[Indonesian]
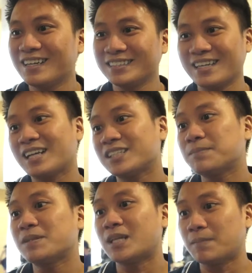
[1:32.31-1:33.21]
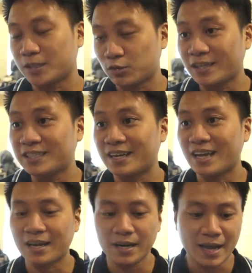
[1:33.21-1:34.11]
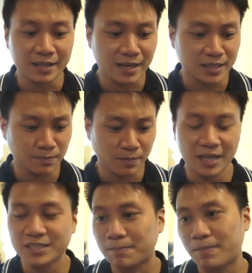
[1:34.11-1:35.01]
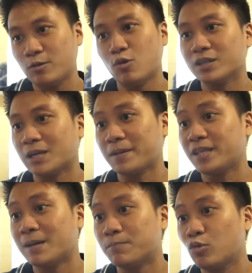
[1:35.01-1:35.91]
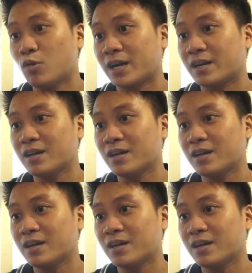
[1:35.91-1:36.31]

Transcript: saya rasa sih masih dalam batas wajar ya karena di antara 9 sampai 2 sampai 30-an